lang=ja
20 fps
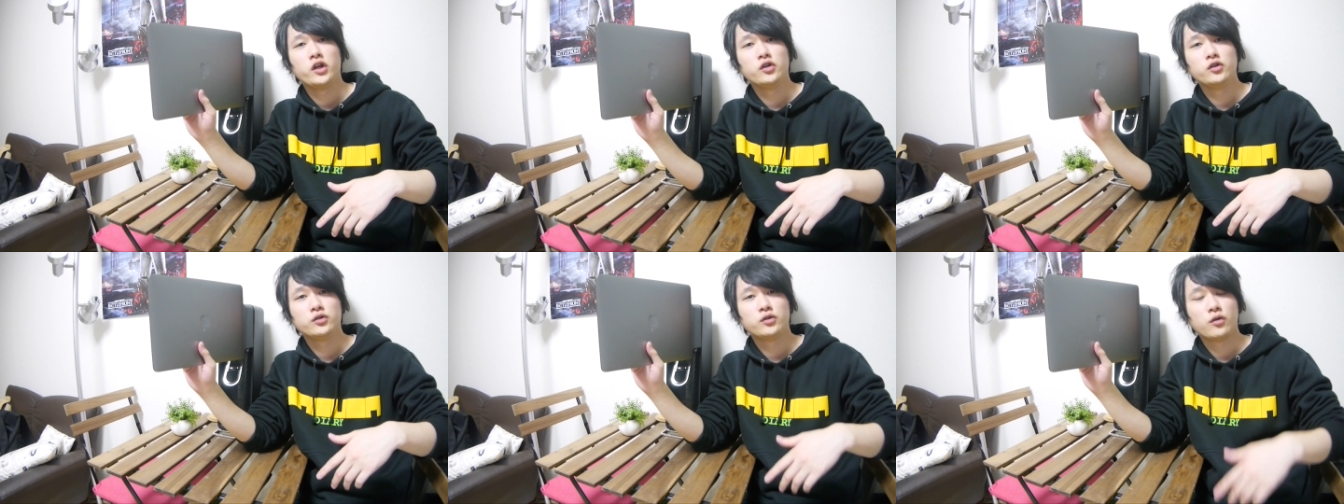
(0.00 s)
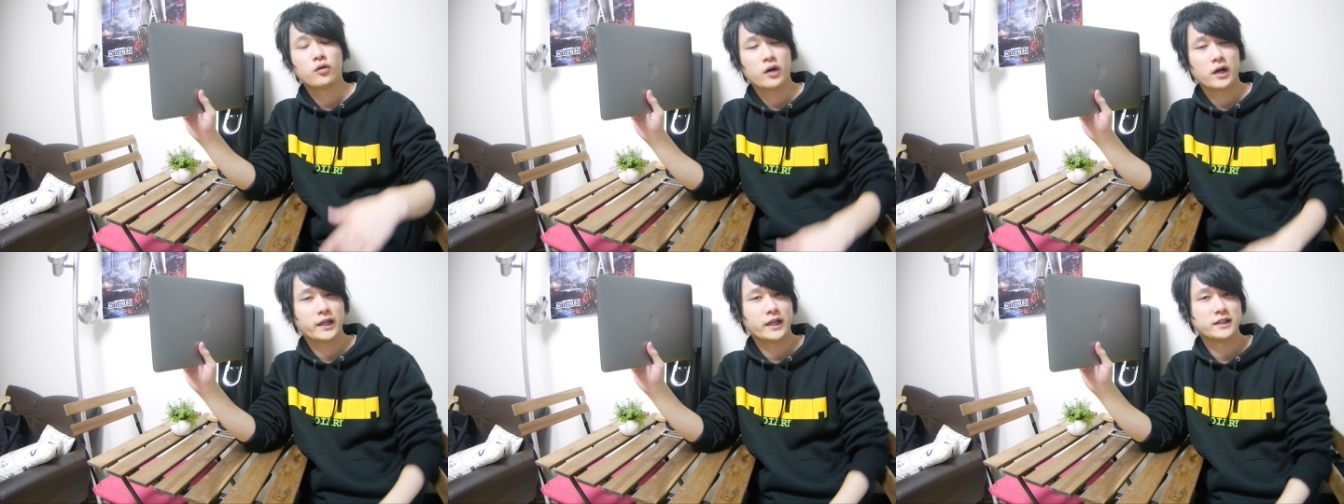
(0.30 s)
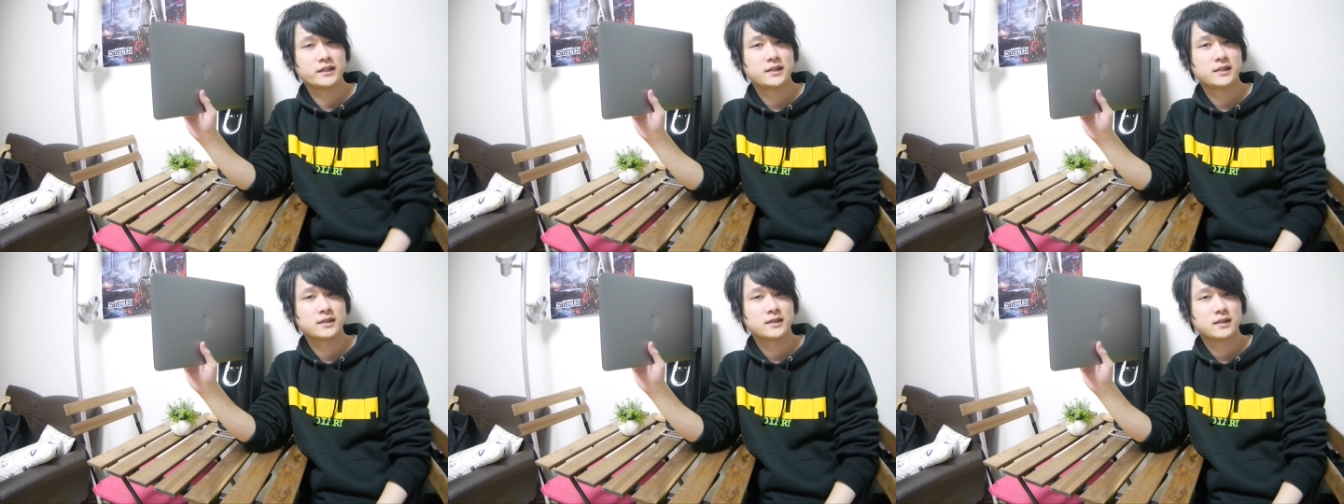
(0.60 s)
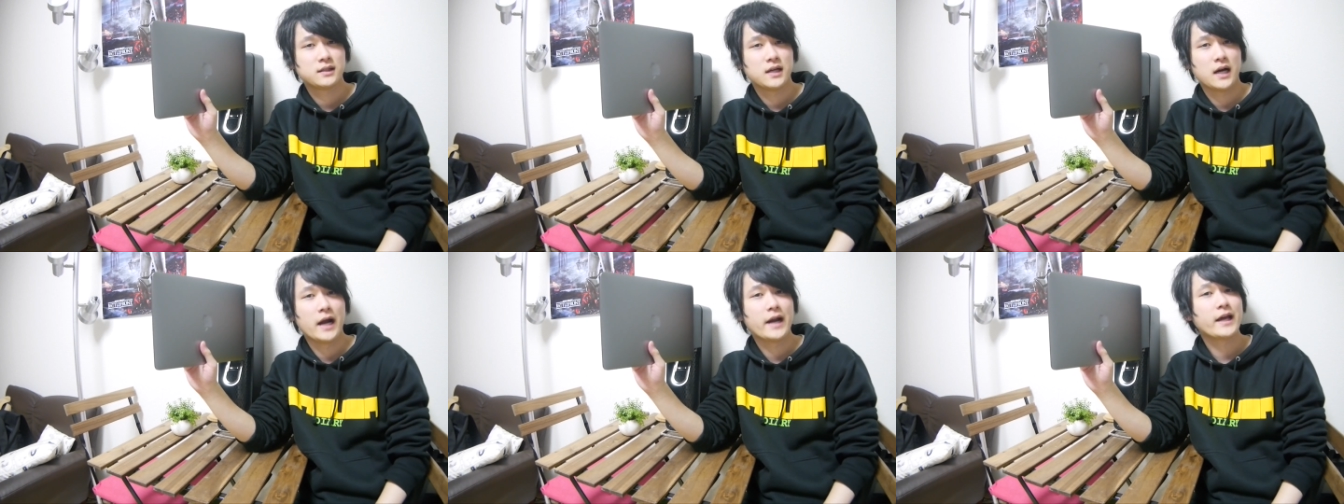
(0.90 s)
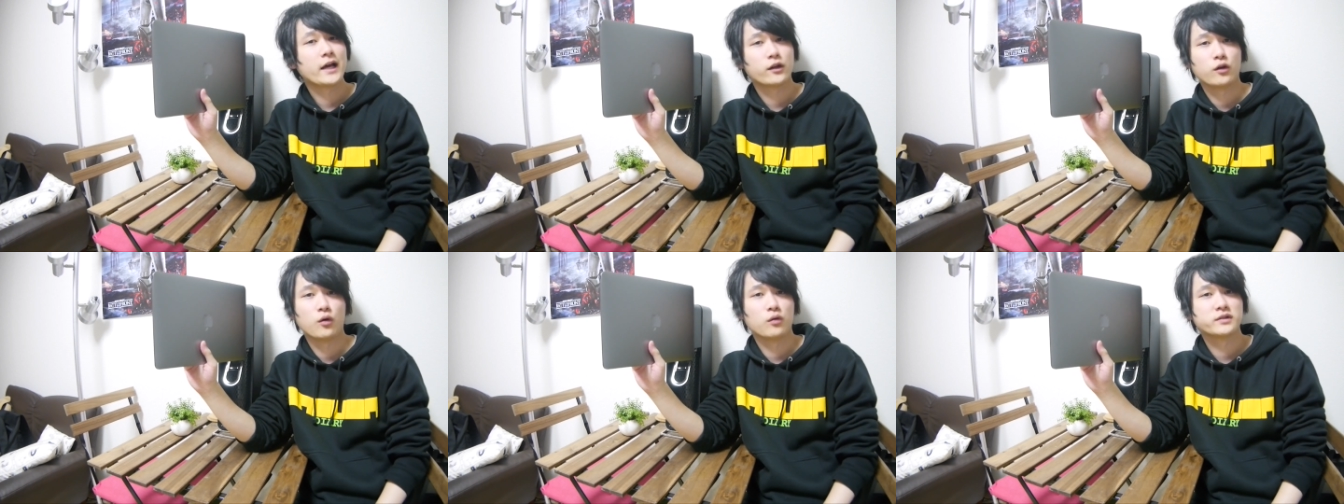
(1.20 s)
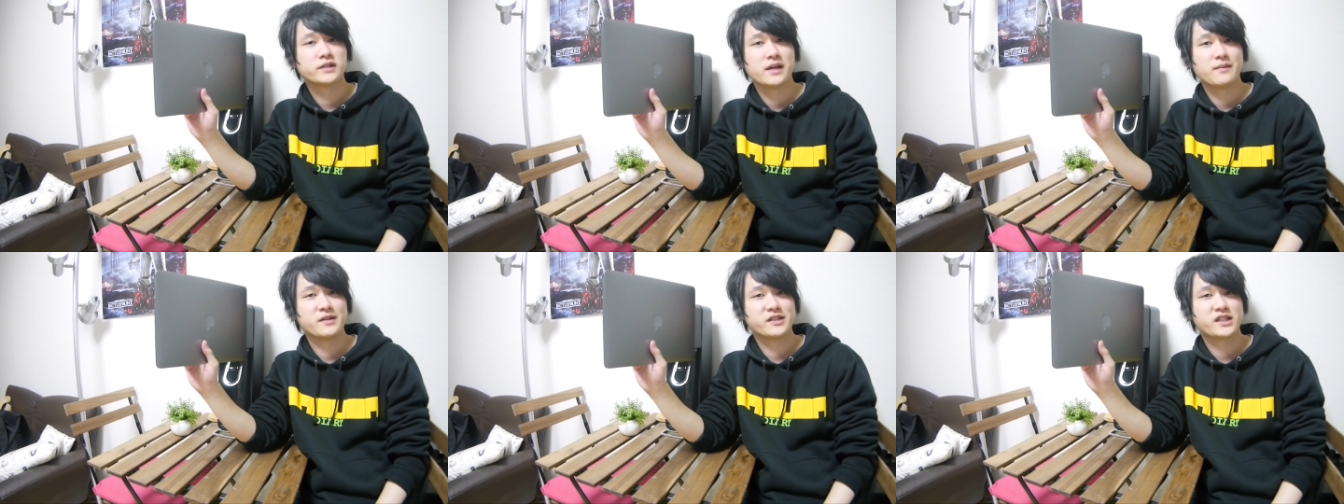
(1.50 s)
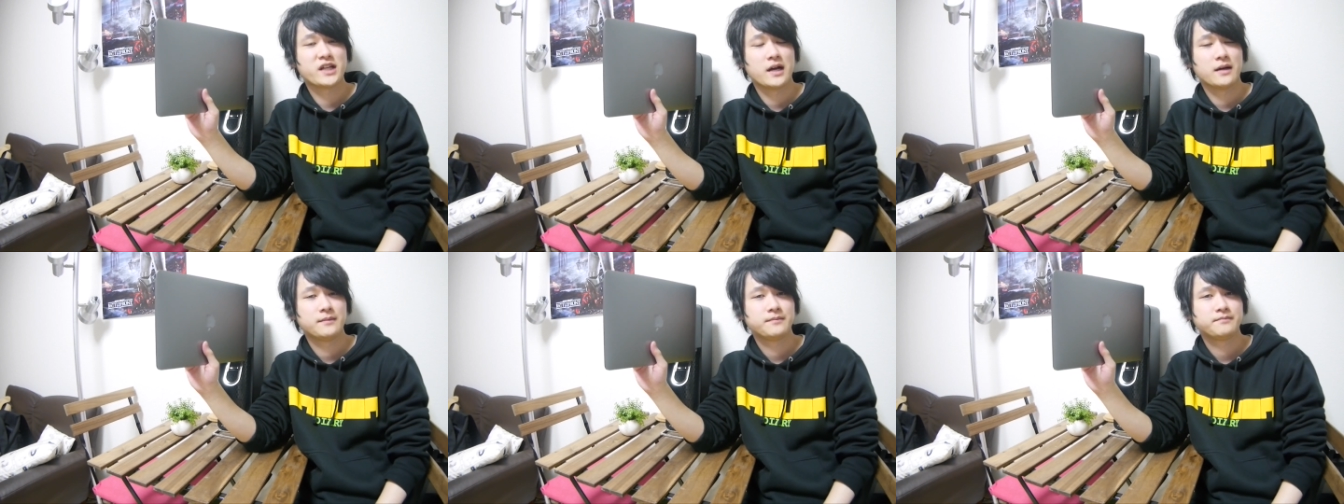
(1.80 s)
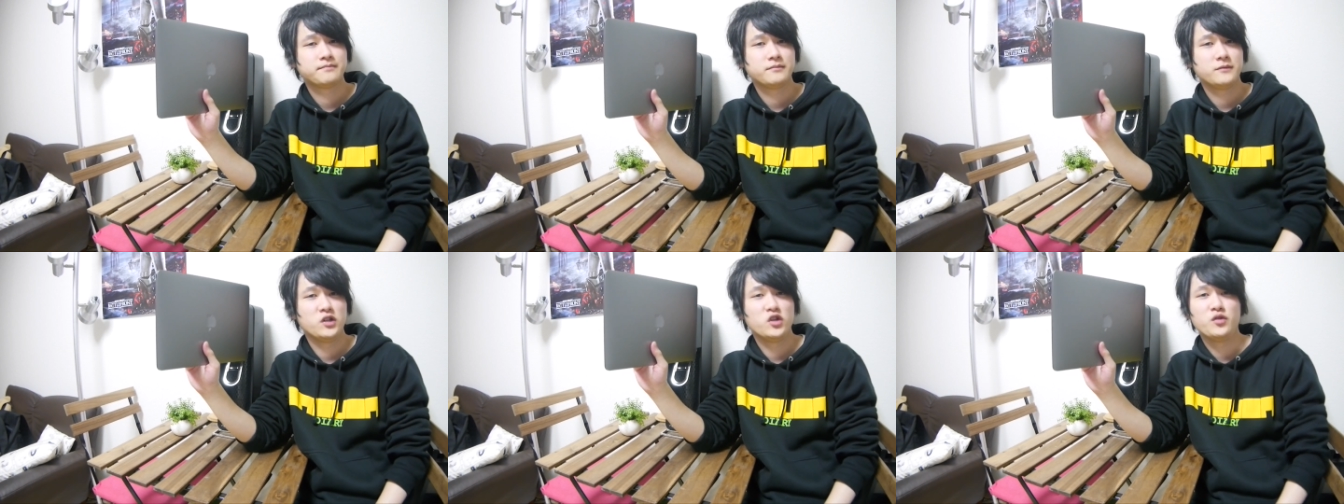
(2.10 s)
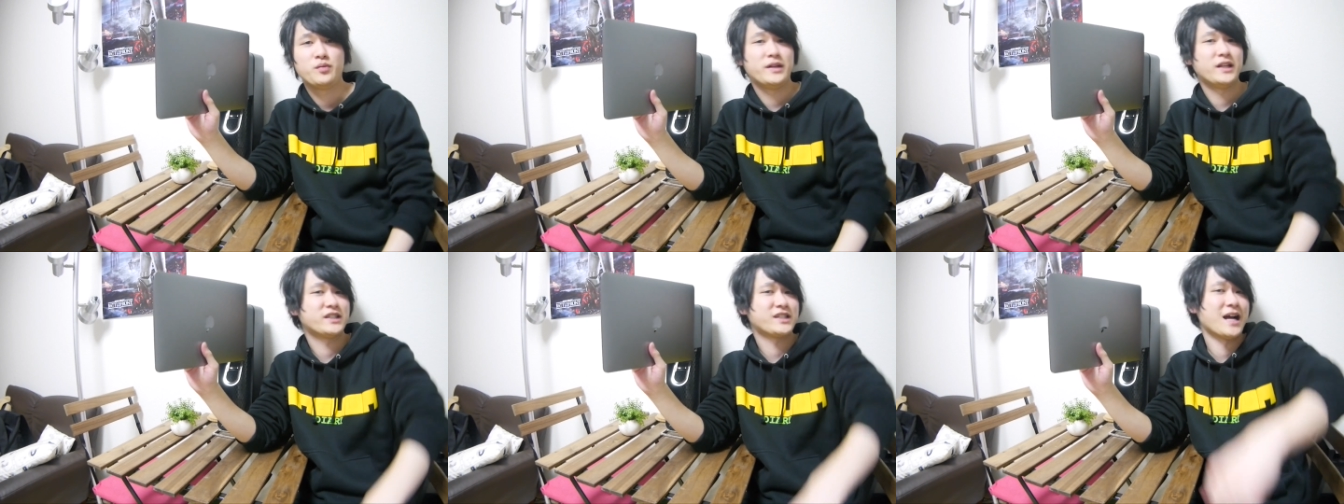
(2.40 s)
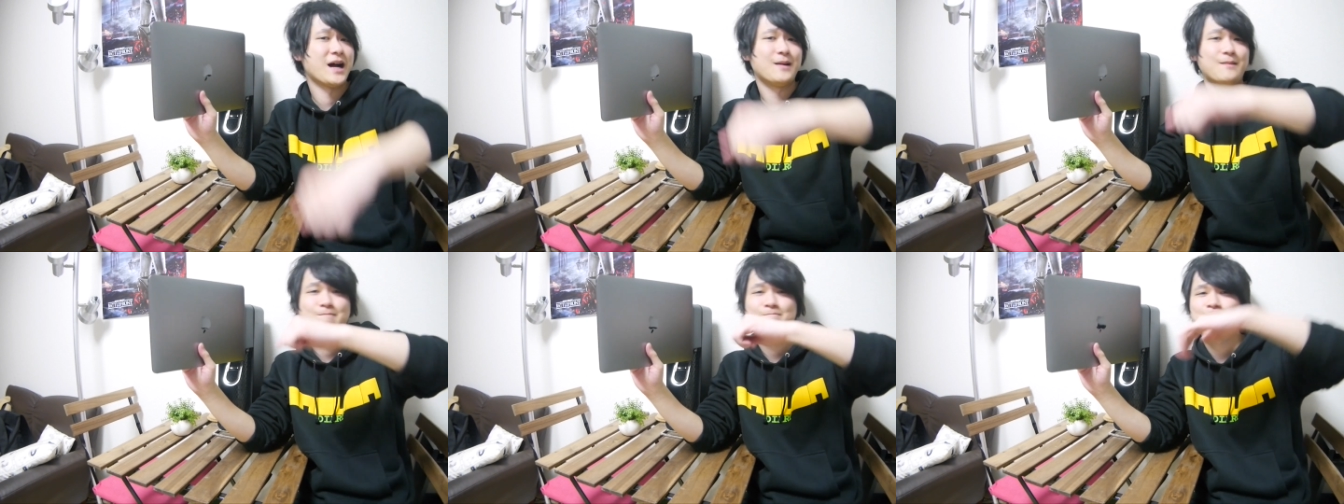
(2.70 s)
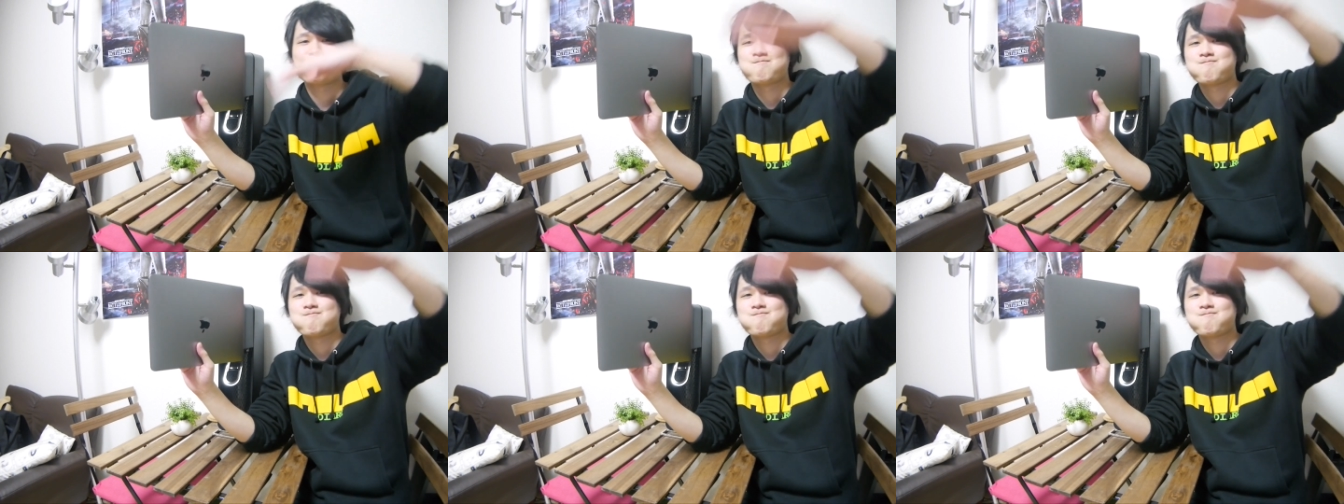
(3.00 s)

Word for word: いう動画ですありがとうございました UP でした